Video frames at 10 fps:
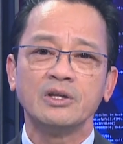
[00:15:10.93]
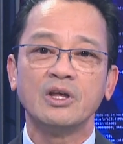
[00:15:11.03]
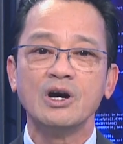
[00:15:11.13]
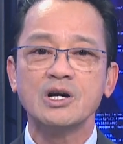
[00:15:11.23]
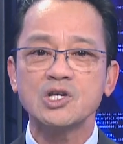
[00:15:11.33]

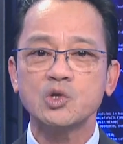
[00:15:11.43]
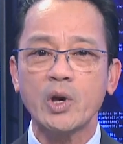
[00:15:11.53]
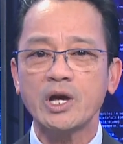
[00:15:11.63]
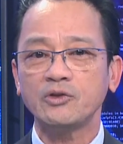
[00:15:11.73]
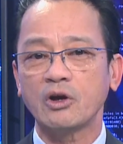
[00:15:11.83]
thường
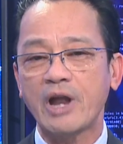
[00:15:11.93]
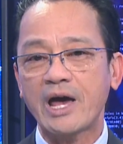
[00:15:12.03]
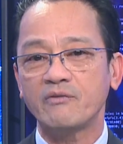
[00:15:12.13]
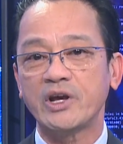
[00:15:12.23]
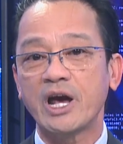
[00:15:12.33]
xuyên tự
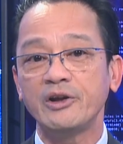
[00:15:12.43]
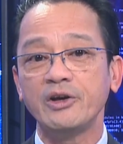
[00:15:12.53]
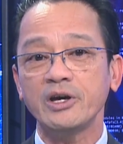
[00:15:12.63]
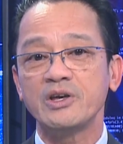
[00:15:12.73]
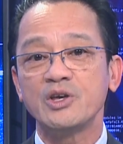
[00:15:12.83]
đắc về đất
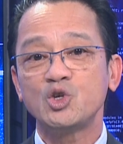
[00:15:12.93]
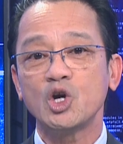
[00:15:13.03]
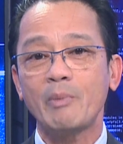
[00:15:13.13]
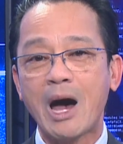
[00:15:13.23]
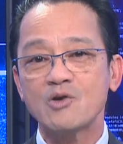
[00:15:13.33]
nước
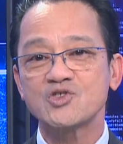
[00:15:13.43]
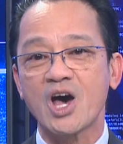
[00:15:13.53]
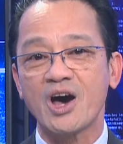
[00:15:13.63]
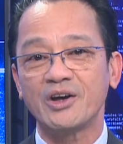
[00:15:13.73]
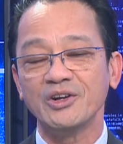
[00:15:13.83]
chưa bao
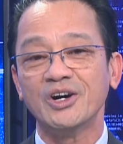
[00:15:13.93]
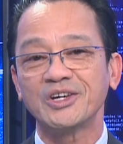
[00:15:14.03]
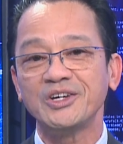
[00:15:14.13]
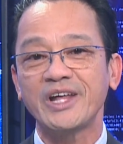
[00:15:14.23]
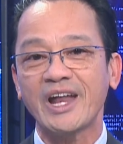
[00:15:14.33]
giờ
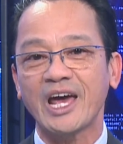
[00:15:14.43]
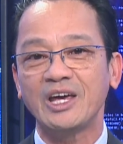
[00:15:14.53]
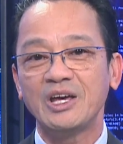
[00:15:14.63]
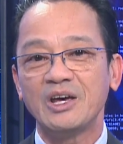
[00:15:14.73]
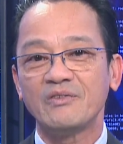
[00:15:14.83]
được như thế
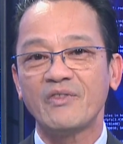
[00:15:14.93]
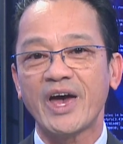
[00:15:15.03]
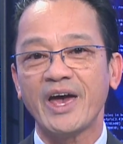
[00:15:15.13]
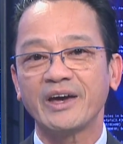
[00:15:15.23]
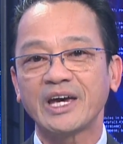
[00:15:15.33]
này
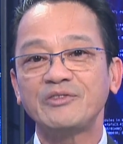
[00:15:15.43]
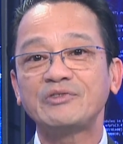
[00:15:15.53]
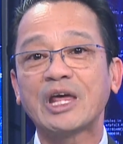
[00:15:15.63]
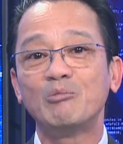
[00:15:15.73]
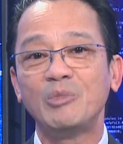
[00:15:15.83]
về cái
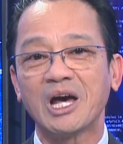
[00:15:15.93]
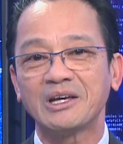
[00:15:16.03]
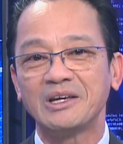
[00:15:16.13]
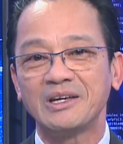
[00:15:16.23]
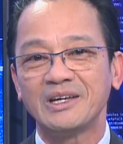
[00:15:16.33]
tiềm
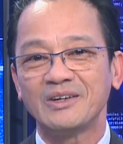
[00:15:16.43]
lực